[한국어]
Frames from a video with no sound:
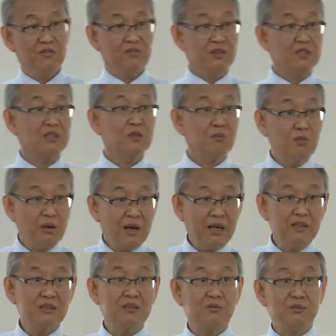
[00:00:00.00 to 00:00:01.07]
fixed
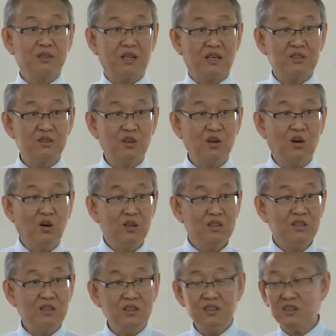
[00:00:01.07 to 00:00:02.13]
place입니다. 그죠?
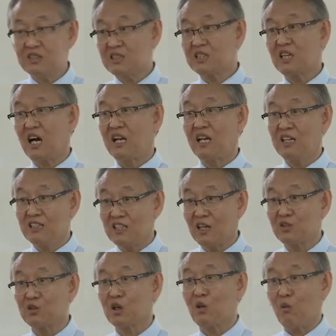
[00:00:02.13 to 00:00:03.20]
이 시간에 이
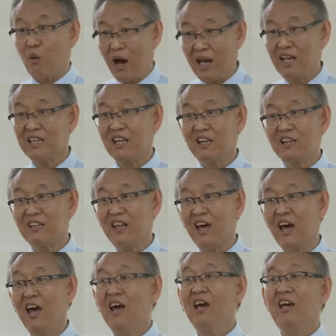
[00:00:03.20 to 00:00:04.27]
장소에 와야
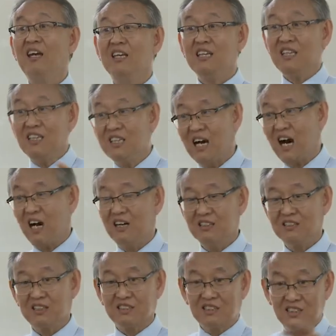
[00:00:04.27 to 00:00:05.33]
되는데 E가
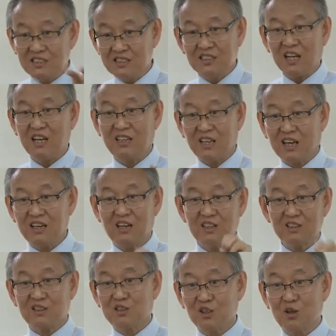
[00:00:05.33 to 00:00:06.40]
즉 디지털
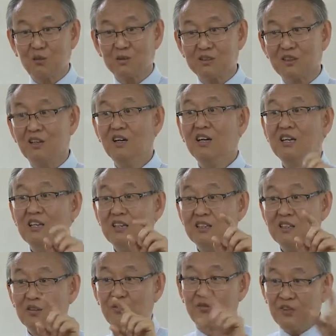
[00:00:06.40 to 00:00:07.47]
테크놀로지가 들어오면서
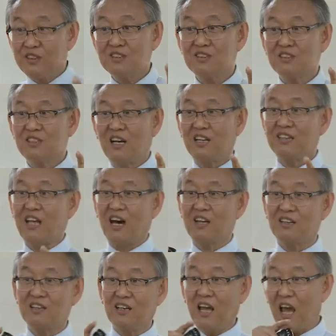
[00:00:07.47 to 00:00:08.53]
이 fixed란
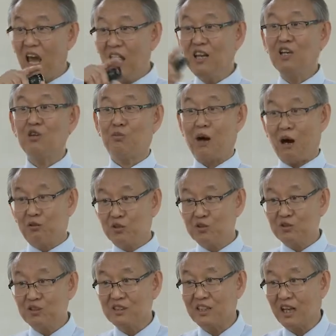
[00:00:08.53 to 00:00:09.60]
단어를 any로
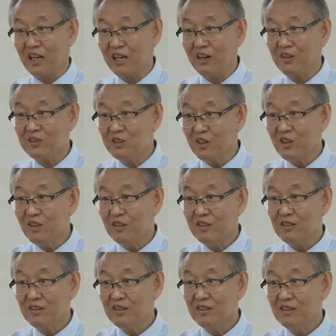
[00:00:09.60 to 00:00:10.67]
바꿔준 거잖아요. 그죠?
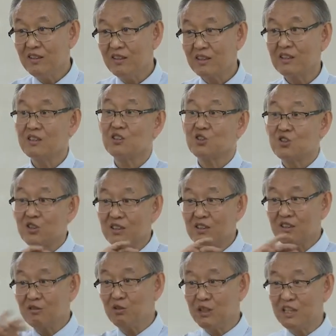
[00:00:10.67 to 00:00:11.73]

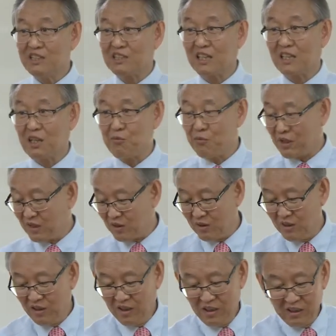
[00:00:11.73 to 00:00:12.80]
constraint를 릴리스 했단 말이에요.
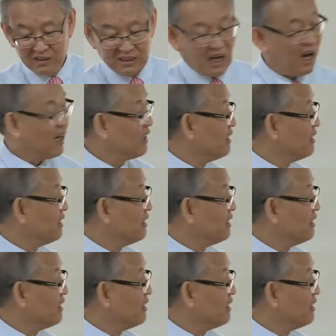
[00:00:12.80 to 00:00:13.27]
자,